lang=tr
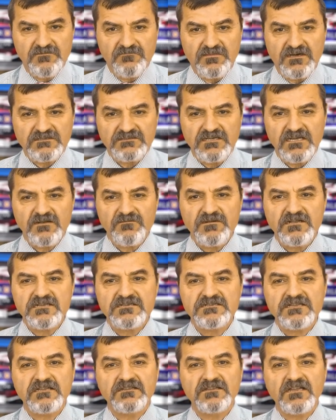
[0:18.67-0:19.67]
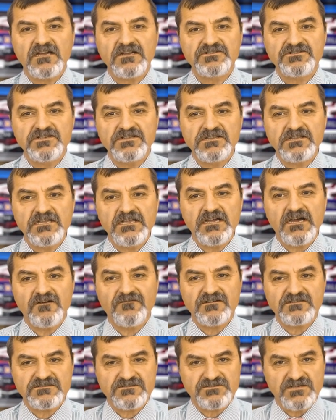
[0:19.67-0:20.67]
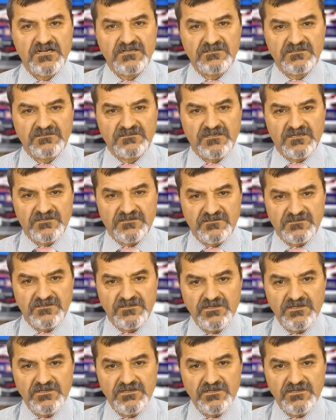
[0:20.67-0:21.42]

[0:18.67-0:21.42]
Batı Ermenistan'da ciddi hava sıcaklıkları,